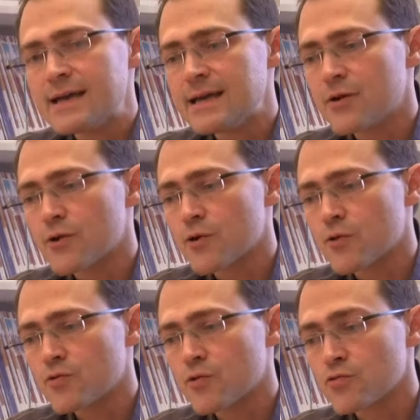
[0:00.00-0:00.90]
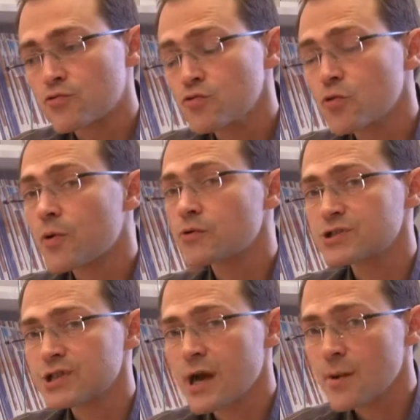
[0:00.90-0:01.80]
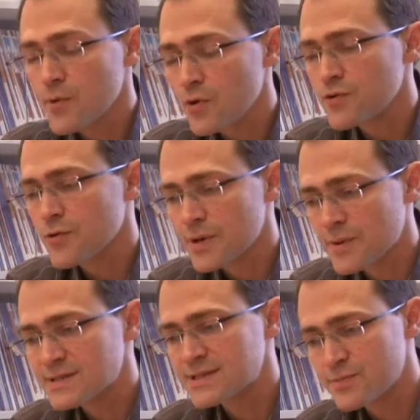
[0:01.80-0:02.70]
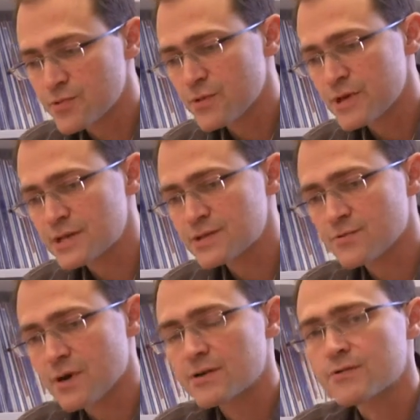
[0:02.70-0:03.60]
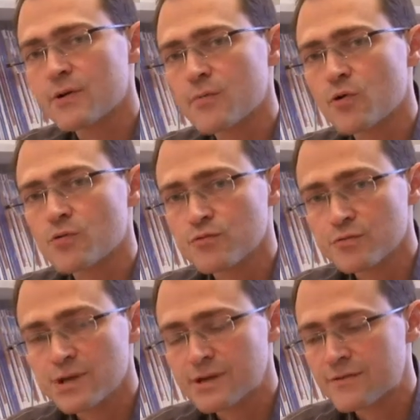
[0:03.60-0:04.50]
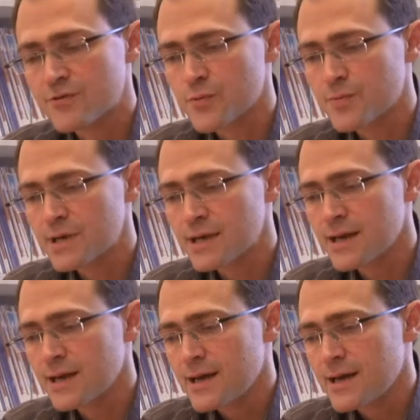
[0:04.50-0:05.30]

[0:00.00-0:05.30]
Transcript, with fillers: Et dans tous nos projets importants et principaux et qui sont actuellement conduits et développés,